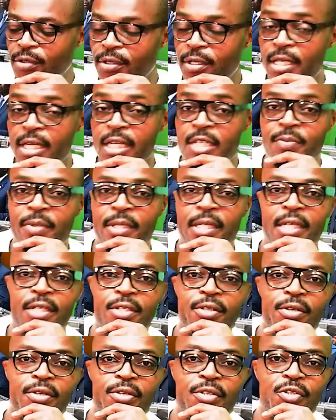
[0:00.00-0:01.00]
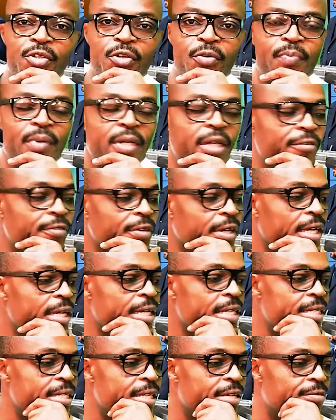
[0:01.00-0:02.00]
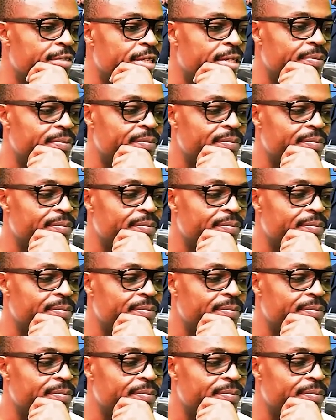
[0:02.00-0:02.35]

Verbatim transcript: de téléspectateurs sur Panafricanist TV.